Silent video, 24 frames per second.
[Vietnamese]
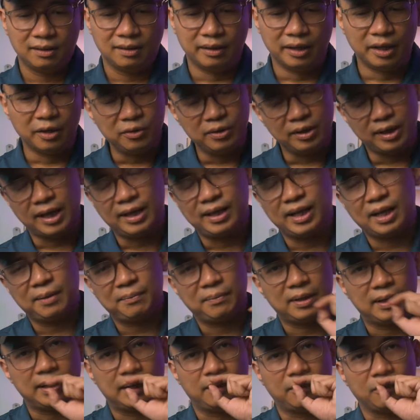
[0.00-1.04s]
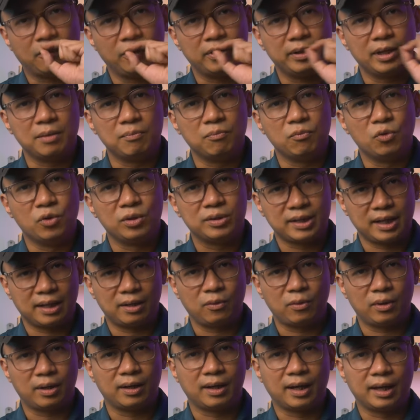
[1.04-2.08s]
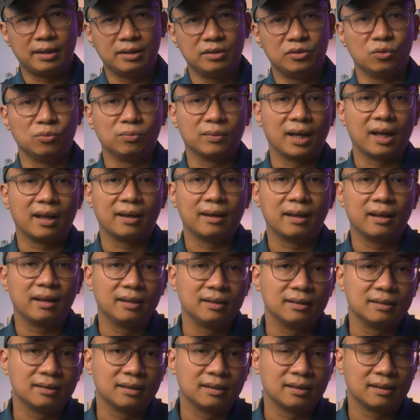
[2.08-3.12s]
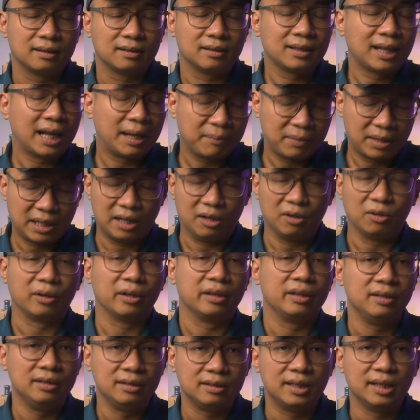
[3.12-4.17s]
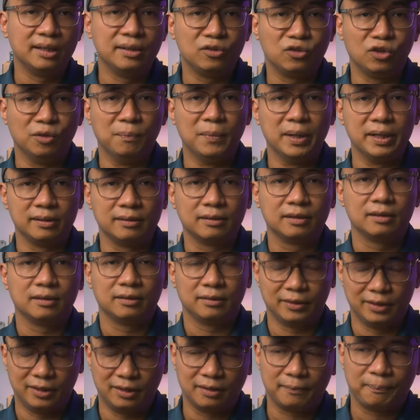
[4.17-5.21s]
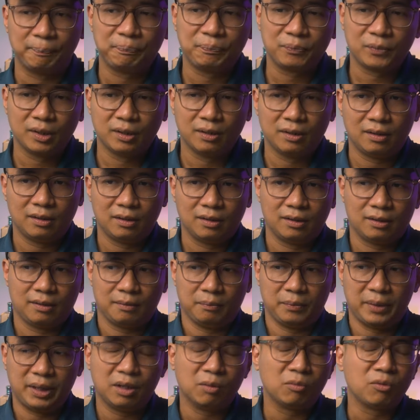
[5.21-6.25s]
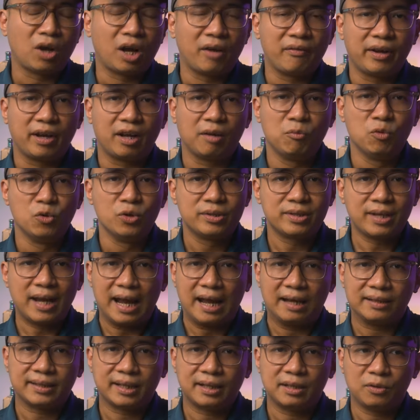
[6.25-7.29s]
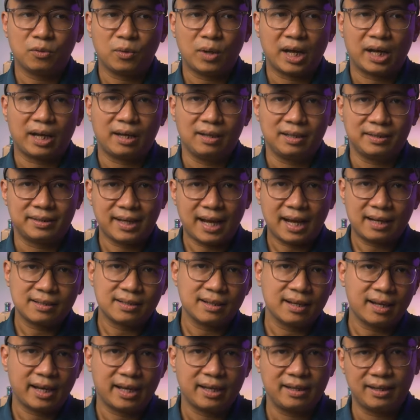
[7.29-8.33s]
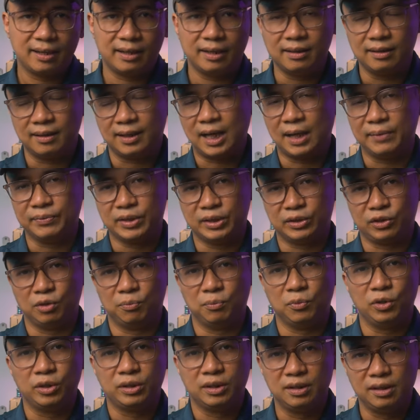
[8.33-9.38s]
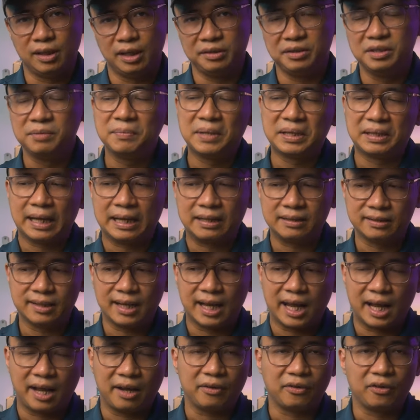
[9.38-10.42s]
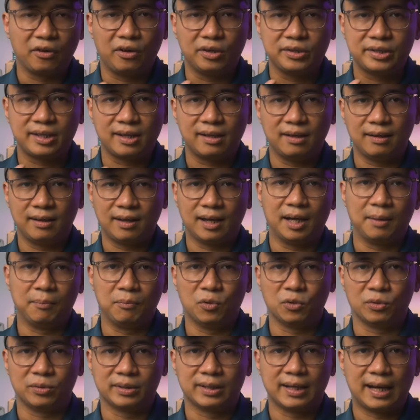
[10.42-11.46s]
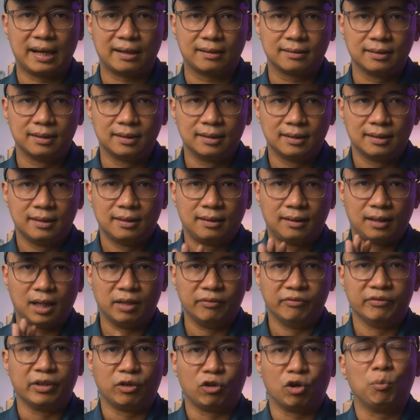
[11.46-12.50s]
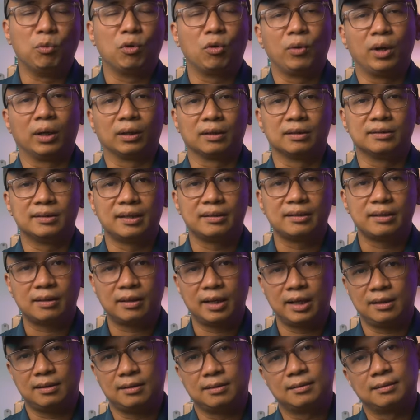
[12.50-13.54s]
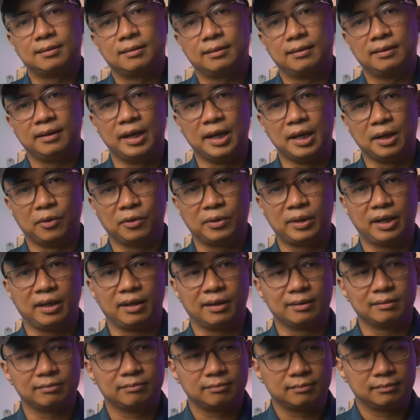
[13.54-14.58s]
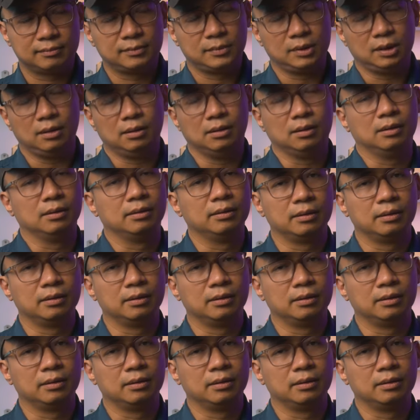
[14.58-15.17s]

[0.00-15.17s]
nếu như các anh em nào có ý định mua chai nước hoa này thì chúng ta nên tham khảo cái ý kiến của mình đó. Mình không nói về cái mùi xạ chai nước hoa này là chán hay là hay, cái đấy là cảm nhận của mỗi người, nhưng mình đánh giá nó sẽ là một dạng cần phải có một khoảng thời gian nhất định để có thể uh,